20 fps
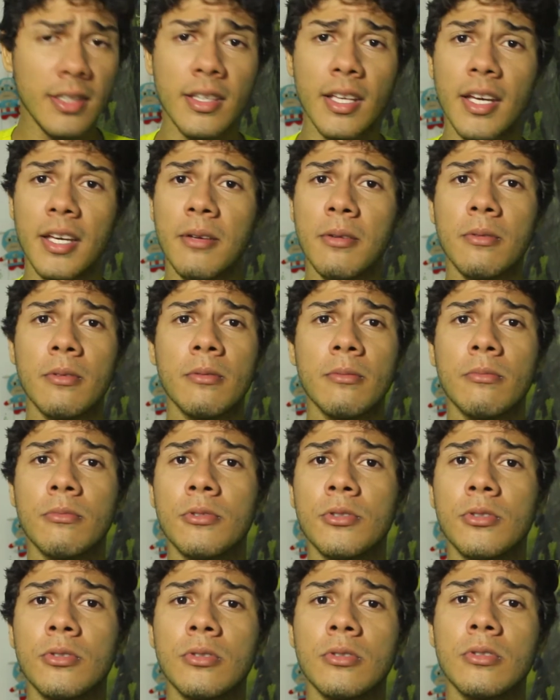tem
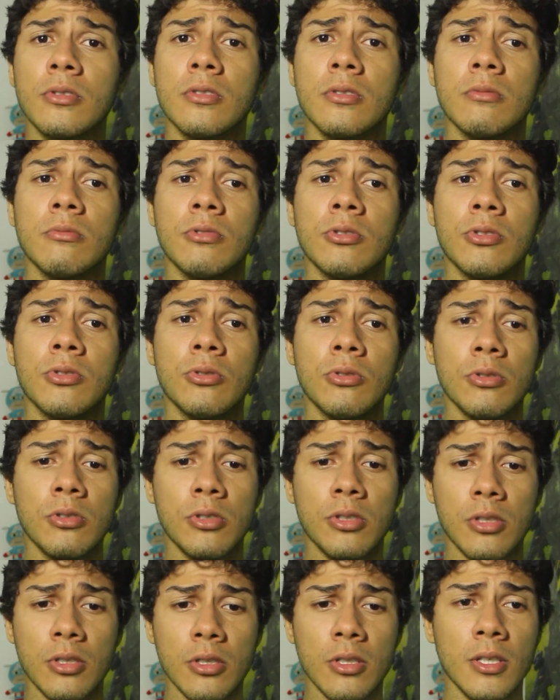muitos,
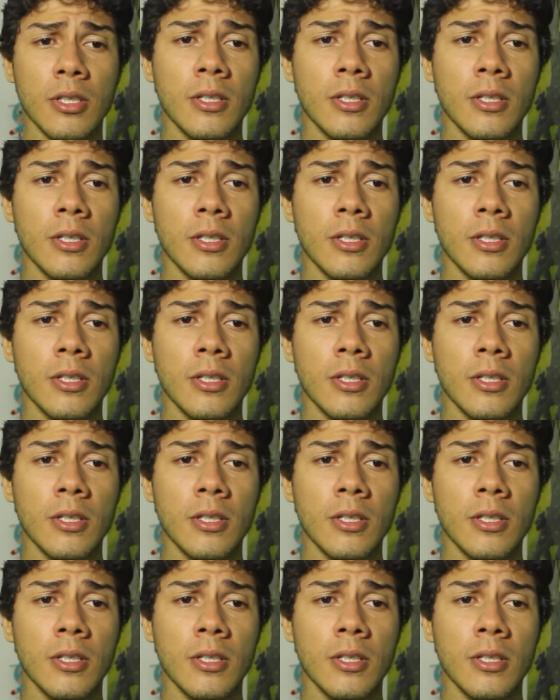muitos...